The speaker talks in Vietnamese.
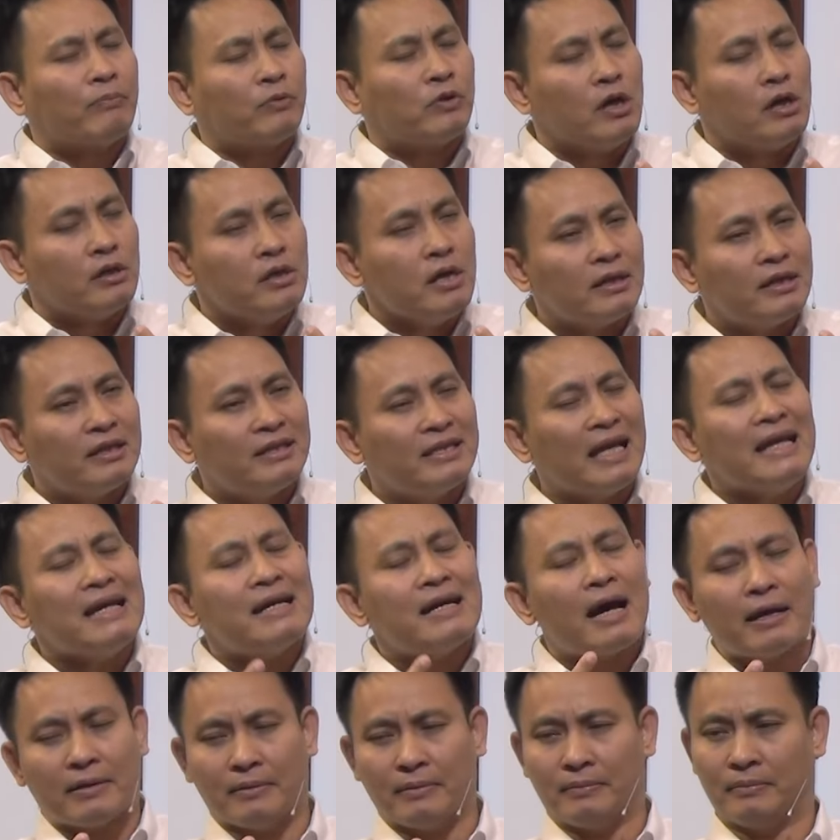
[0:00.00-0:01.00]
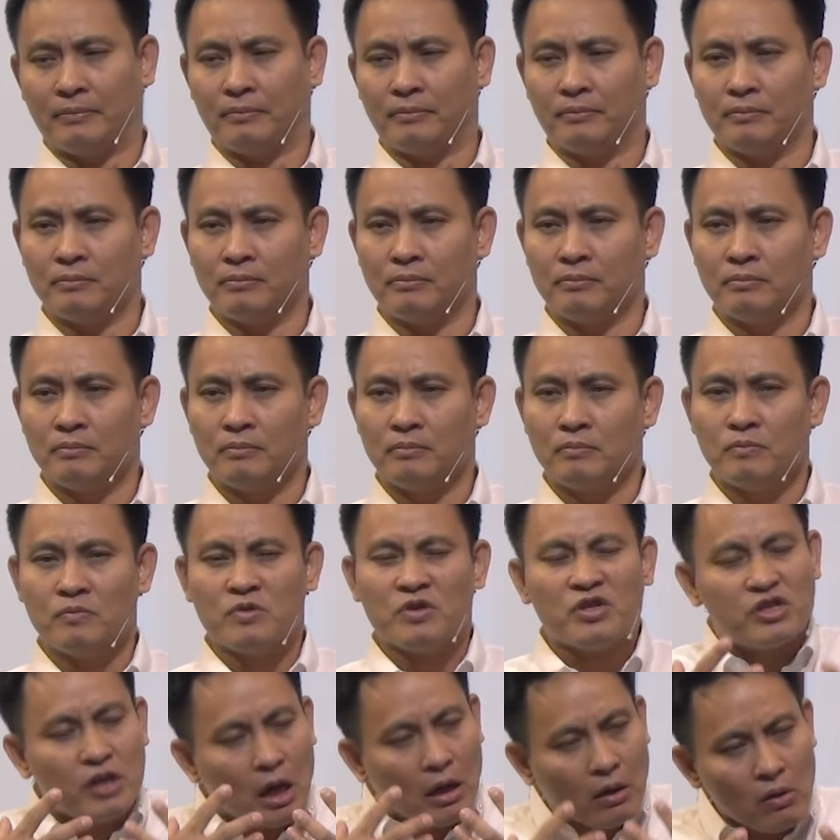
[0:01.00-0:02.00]
thì tôi cảm tưởng những tính cách
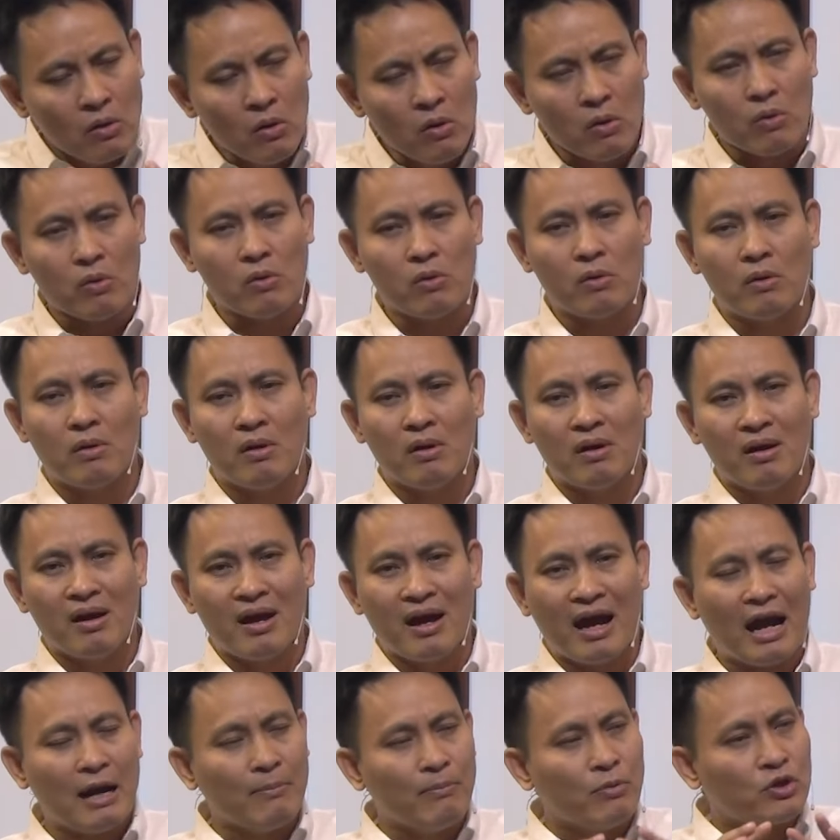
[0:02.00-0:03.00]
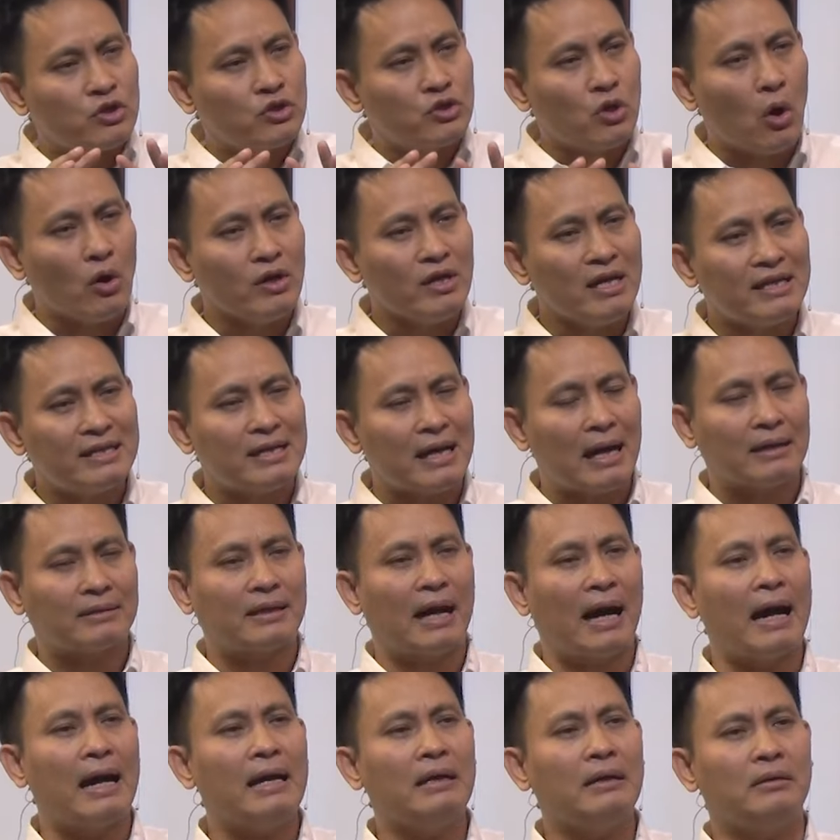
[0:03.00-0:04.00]
giấc ngủ hay là một số
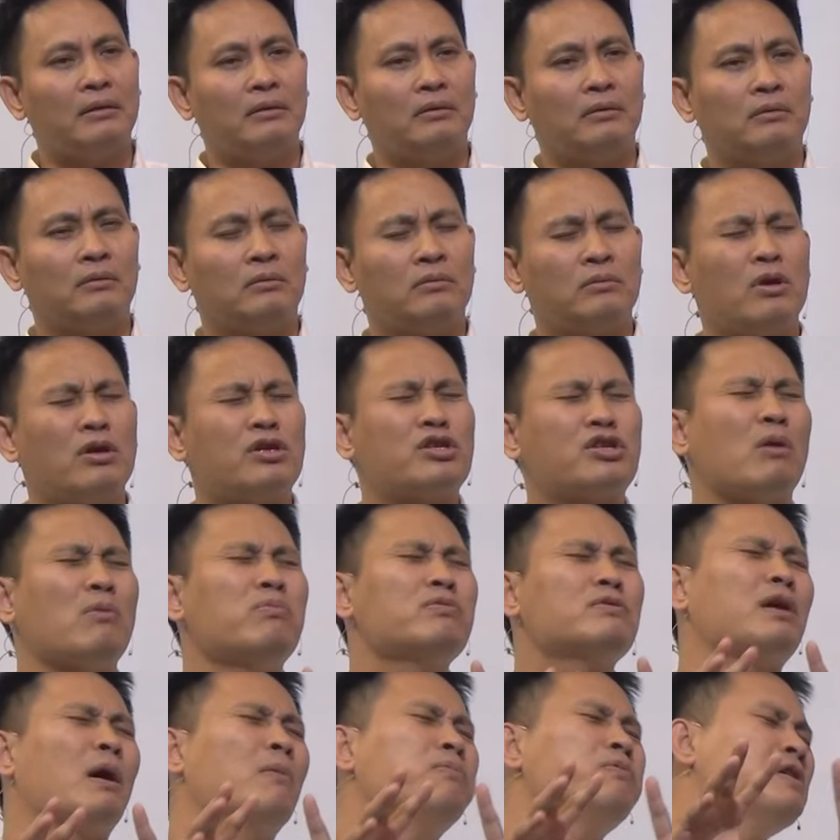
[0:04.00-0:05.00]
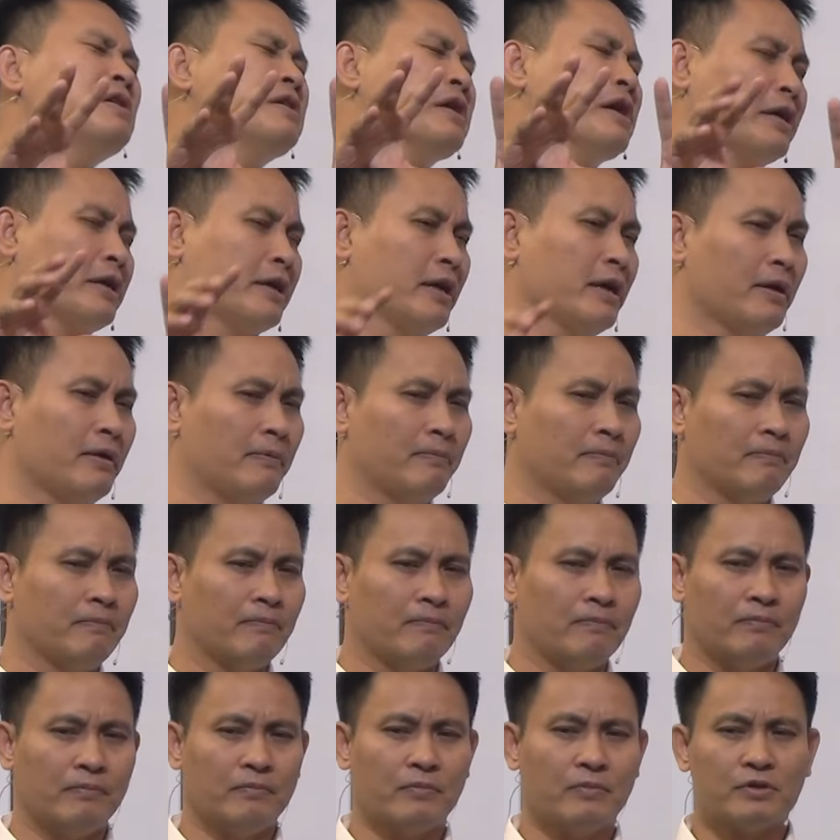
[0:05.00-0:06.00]
những trạng thái nó giống giống như người
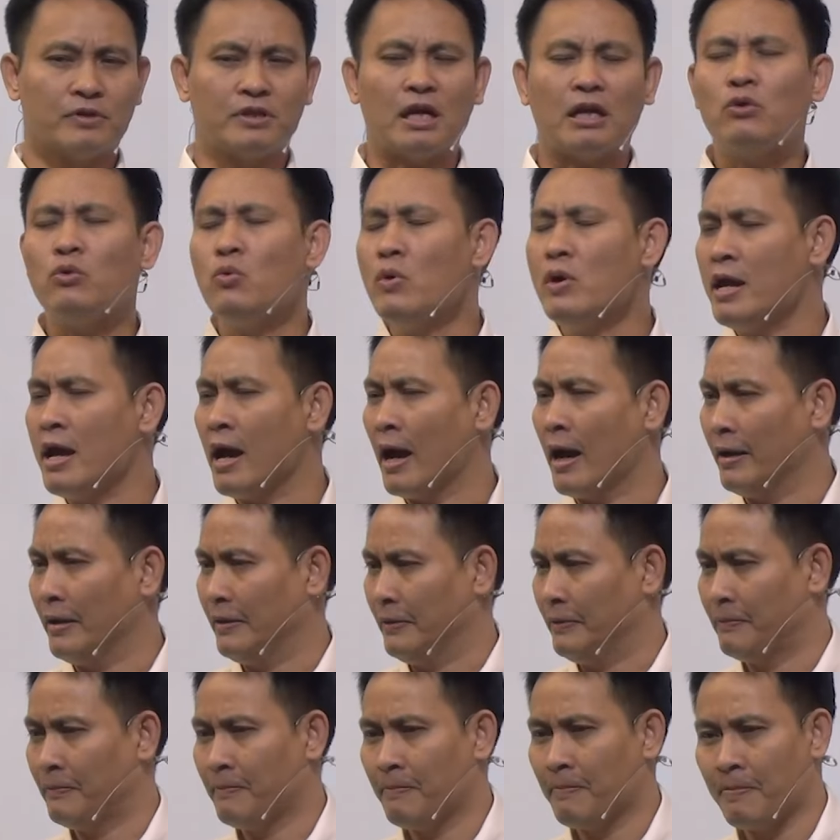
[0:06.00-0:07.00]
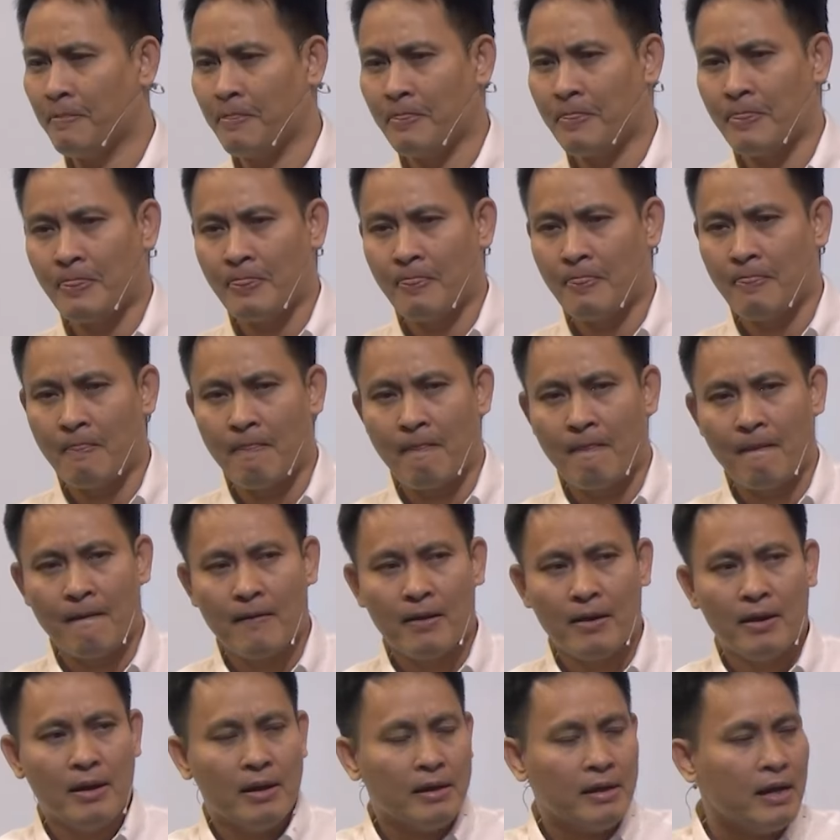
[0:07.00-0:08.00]
kia rất nguy hại
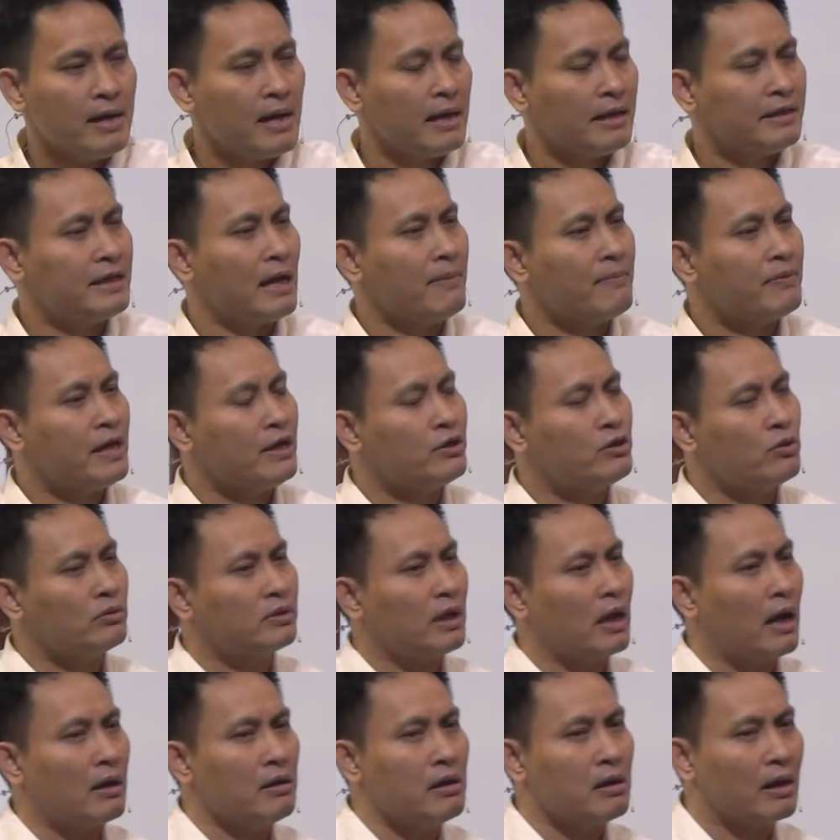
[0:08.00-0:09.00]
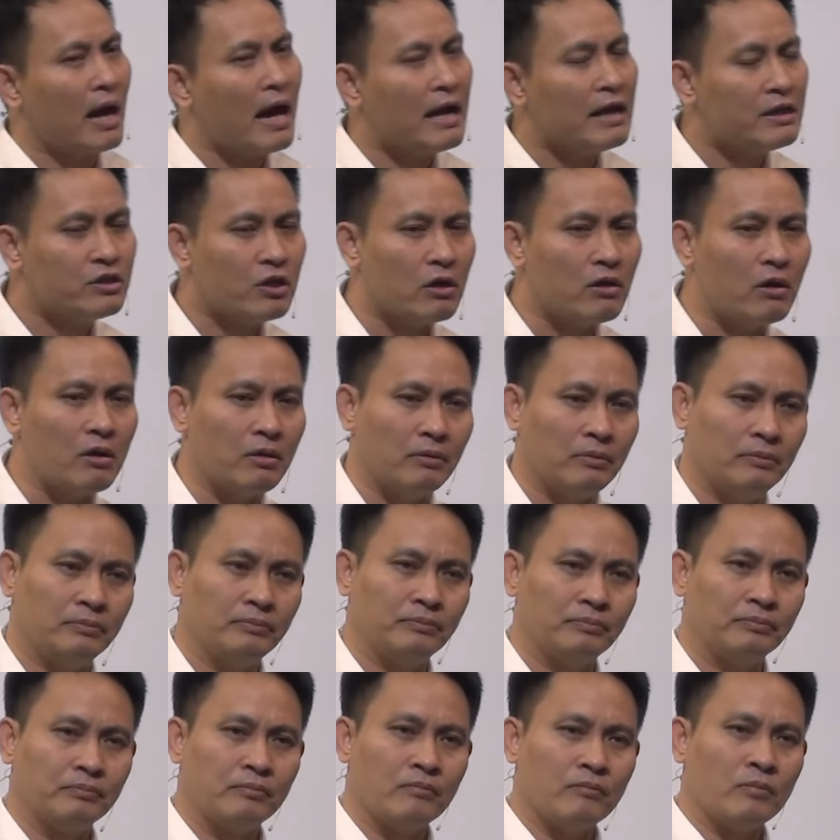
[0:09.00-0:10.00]
nên anh chị em khi chúng ta được ai
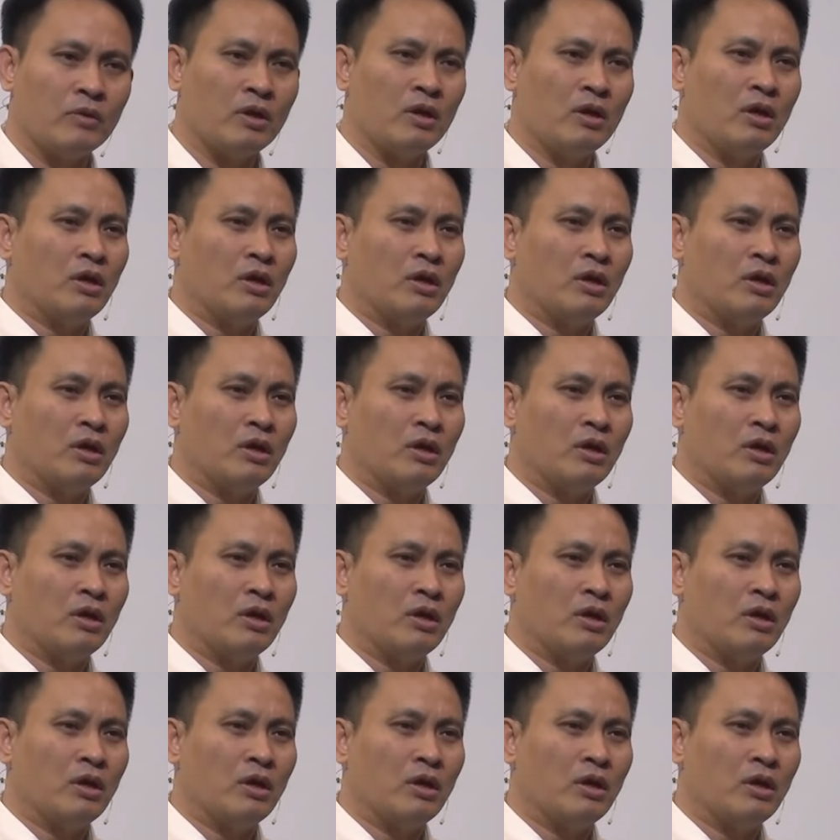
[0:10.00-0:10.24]
cho